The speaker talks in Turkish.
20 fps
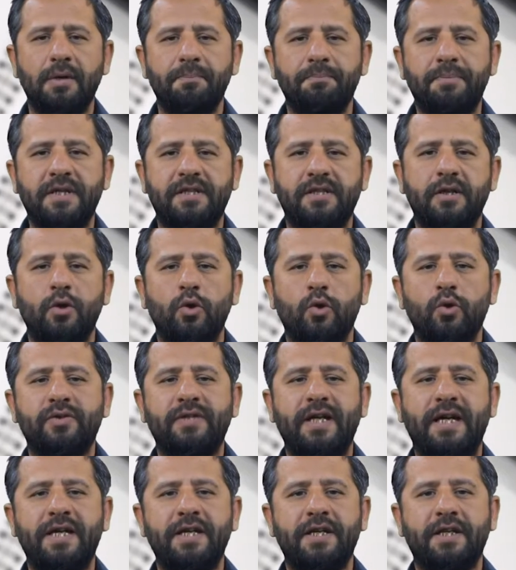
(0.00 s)
Biz
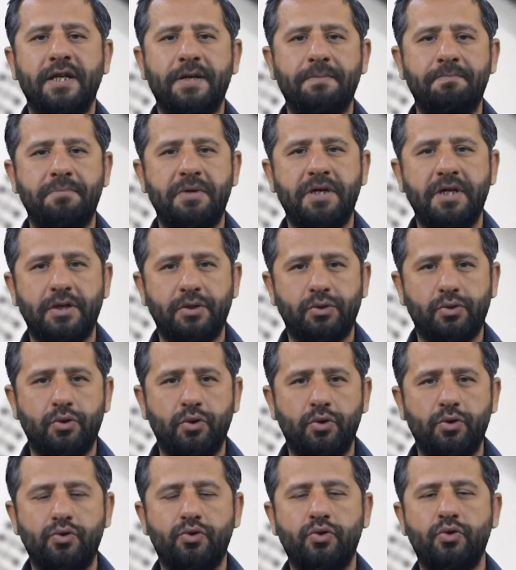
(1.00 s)
özellikle bir
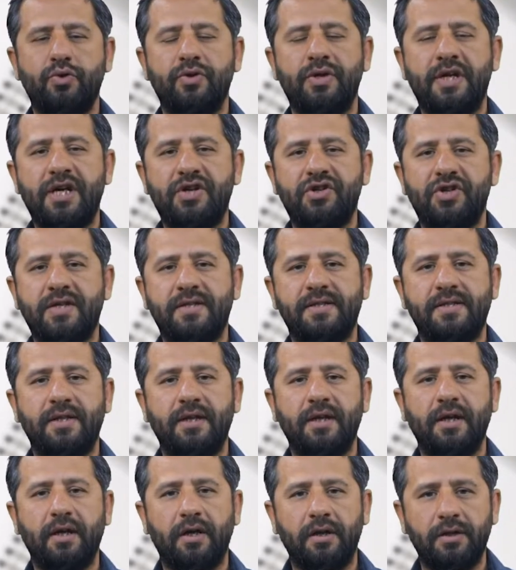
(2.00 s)
sözcüğün
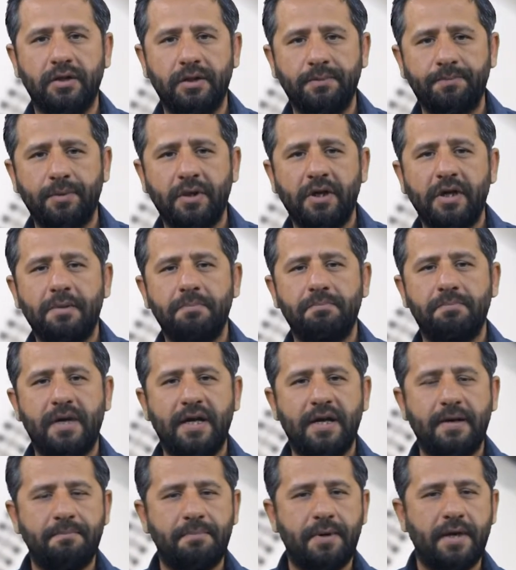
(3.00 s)
hecesini alıp
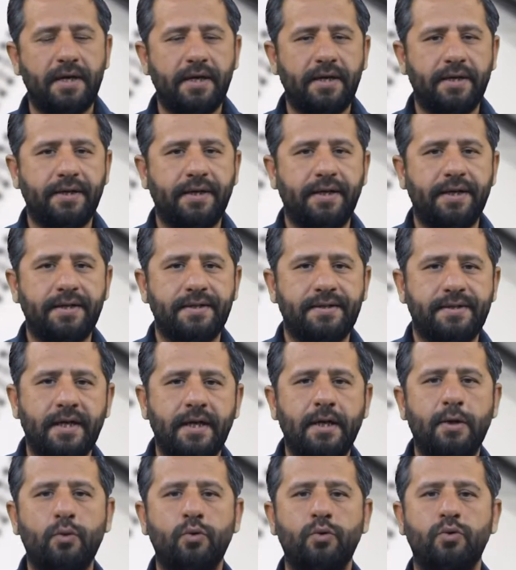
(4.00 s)

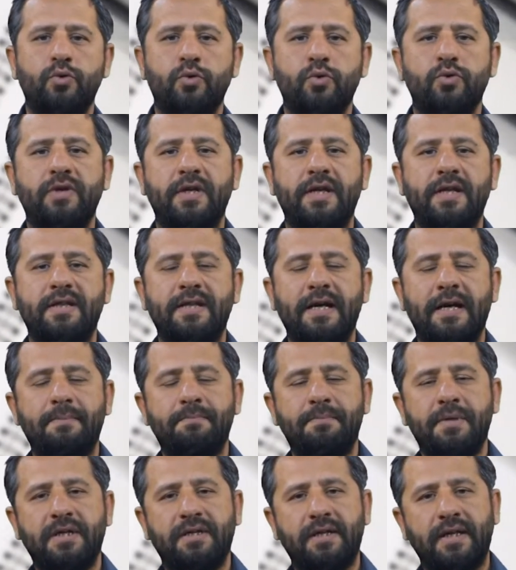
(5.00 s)
MPRS
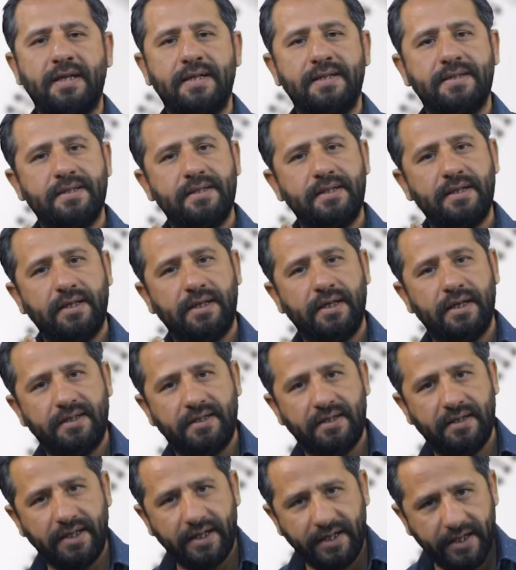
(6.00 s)
üzerinden bir tanesini
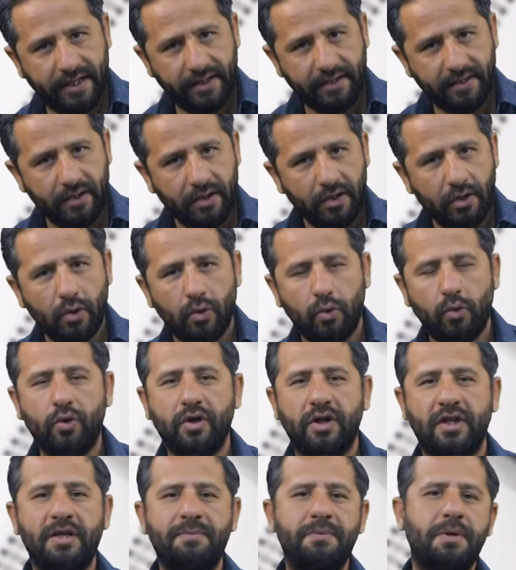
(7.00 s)
getirerek
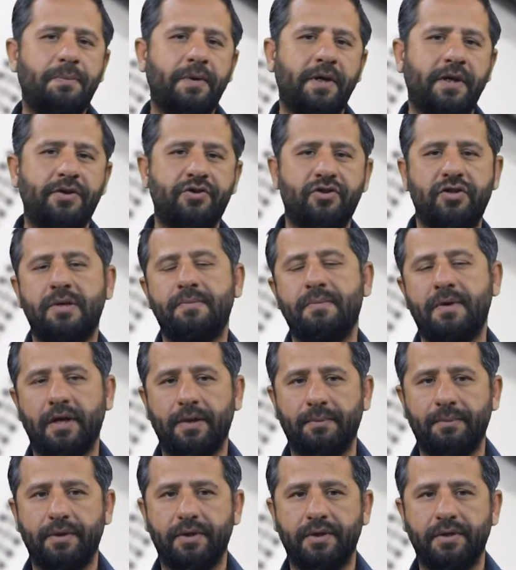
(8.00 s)
orada bir pekiştirme
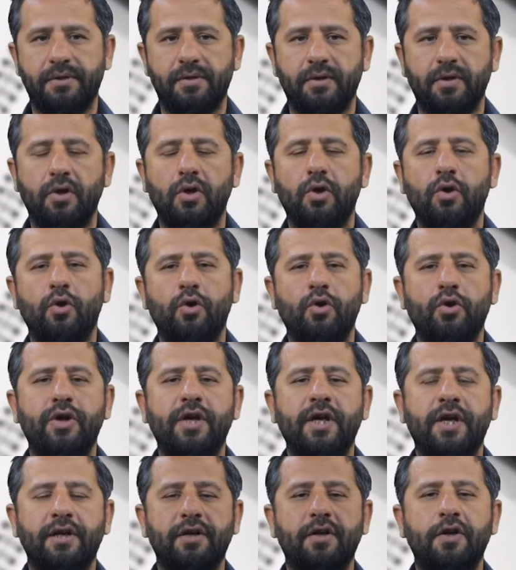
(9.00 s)
yaparız.
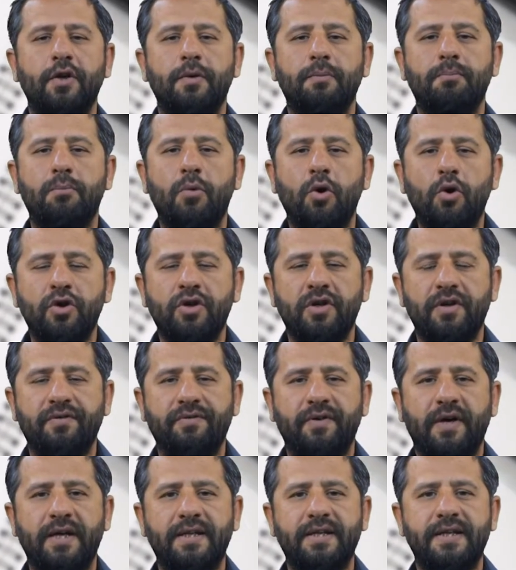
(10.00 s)
Örneğin mor
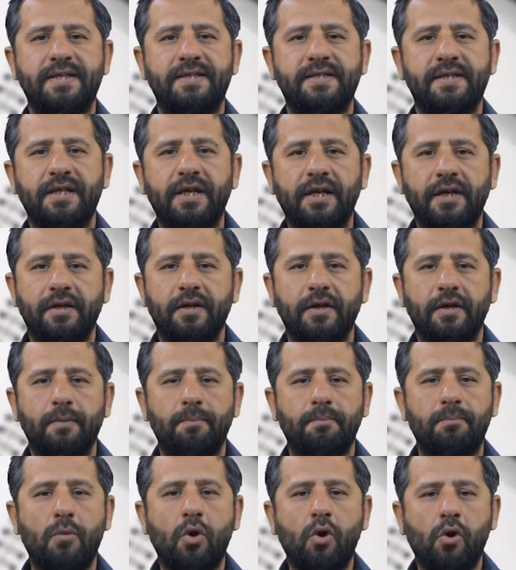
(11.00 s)
ifadesinin
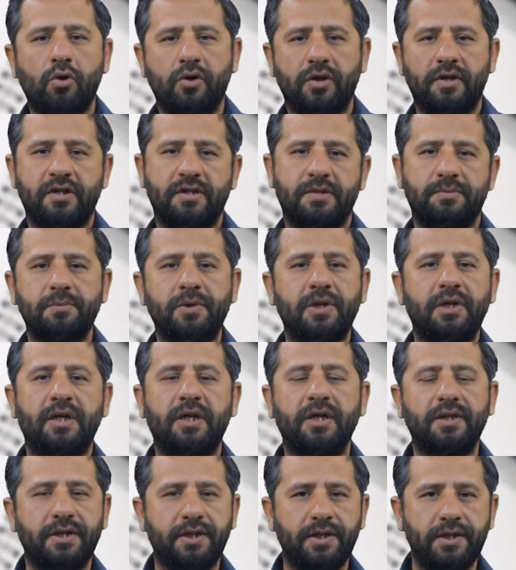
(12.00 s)
mo kısmını
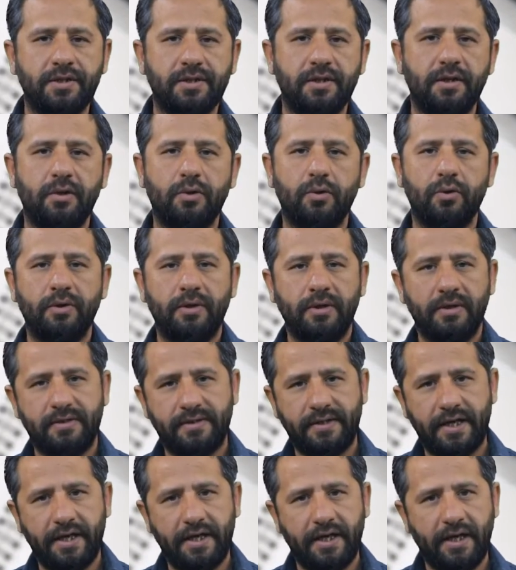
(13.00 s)
alırız,
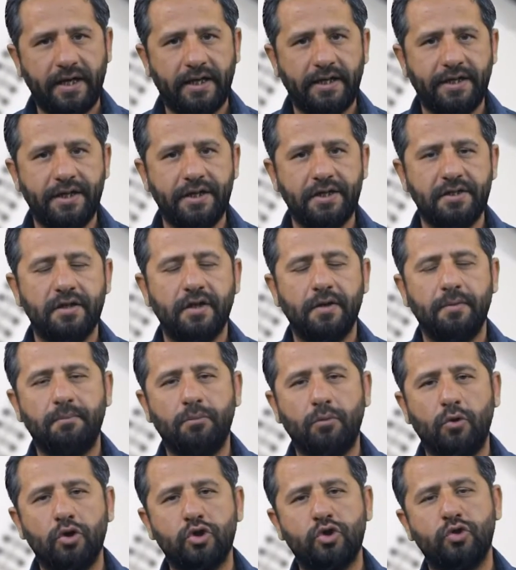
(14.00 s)
s'yi ekleriz.
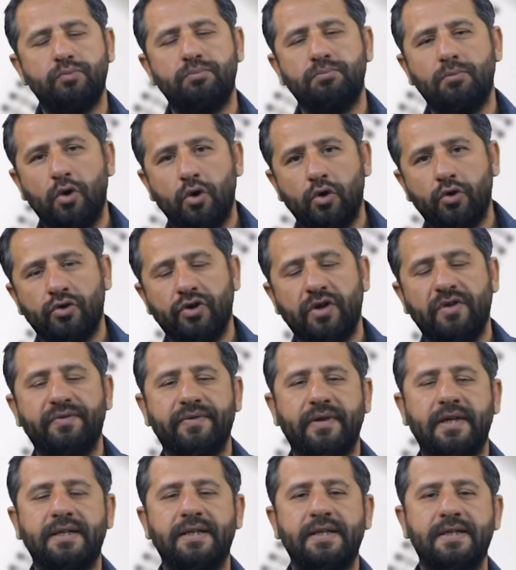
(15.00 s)
Mos mor
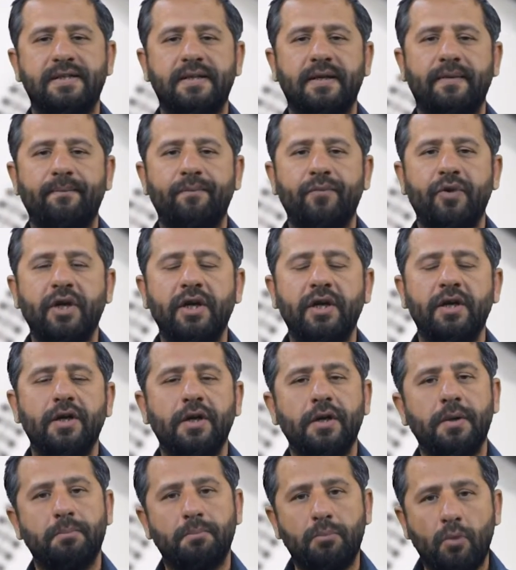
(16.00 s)
ifadesinde
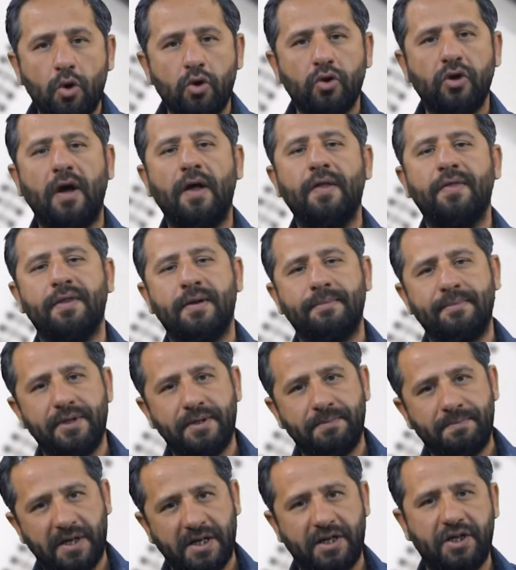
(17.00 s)
mor
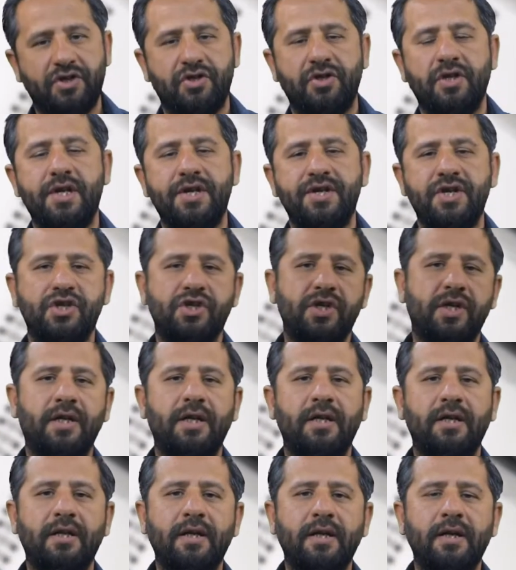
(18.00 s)
anlamını pekiştirecek
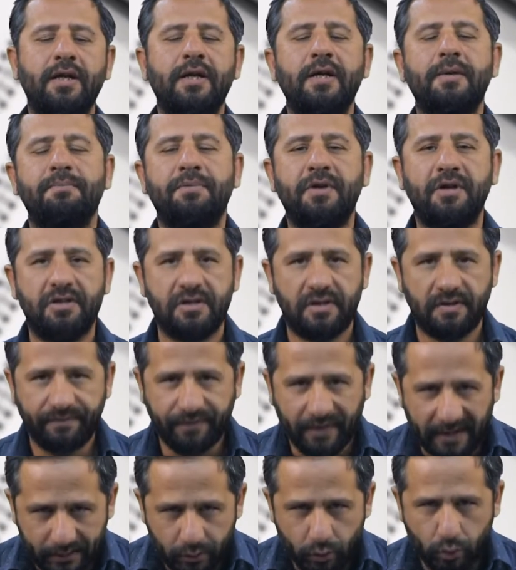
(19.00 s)
şekilde bir
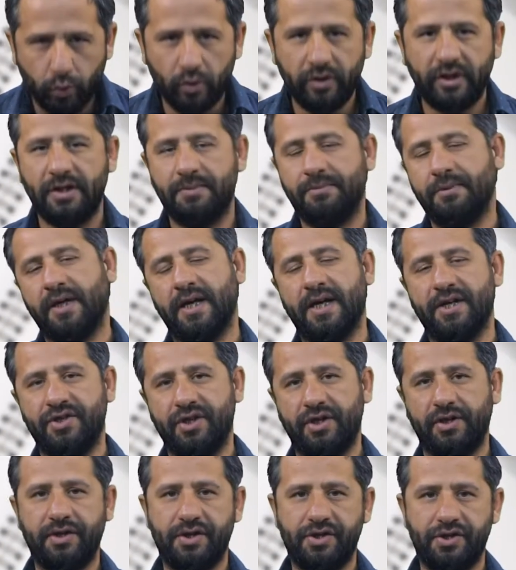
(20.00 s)
sıfat kullanımı
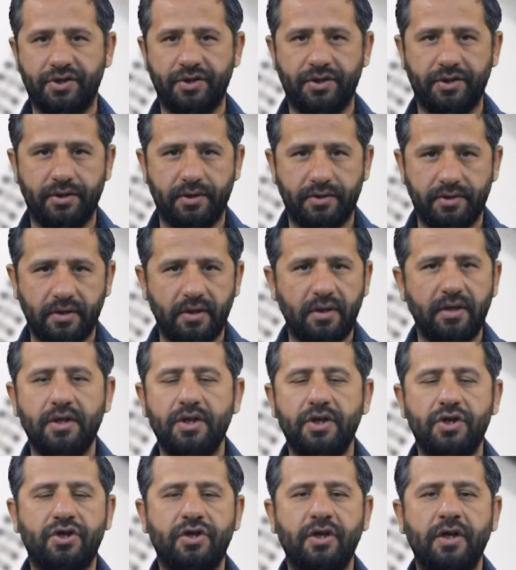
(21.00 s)
gerçekleştiririz.
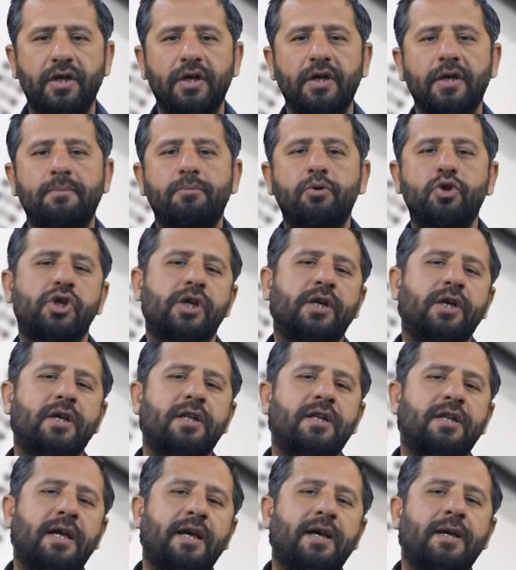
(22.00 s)
İşte bu
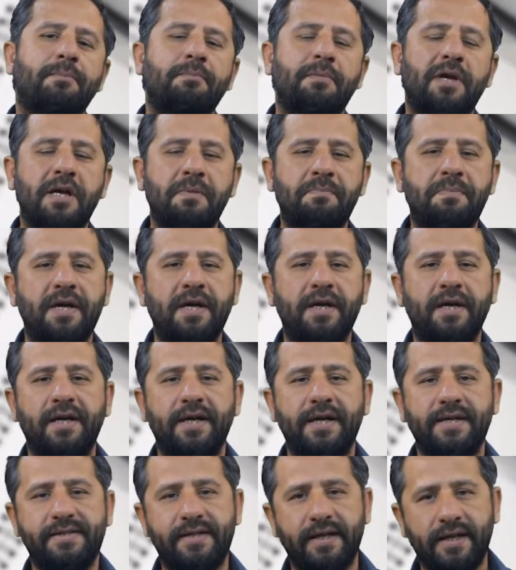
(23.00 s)
şekilde
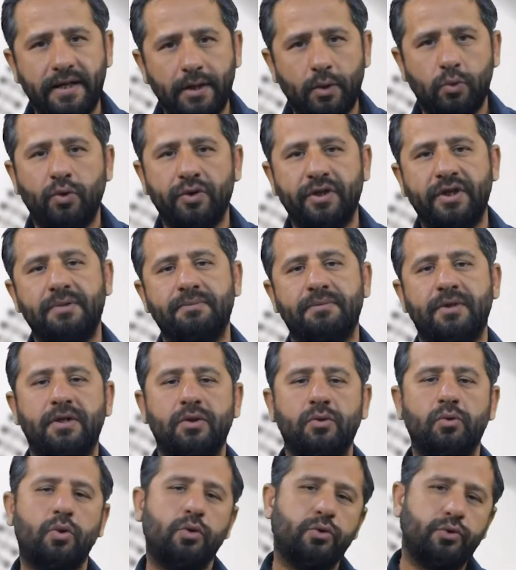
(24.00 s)
MPRS'li
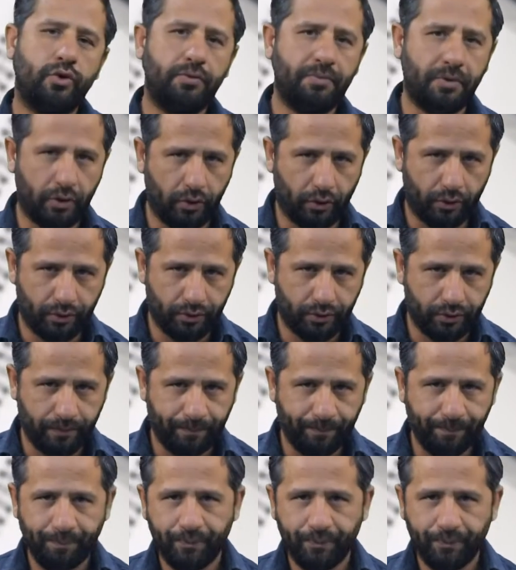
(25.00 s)
kullanımların olduğunu biliyoruz.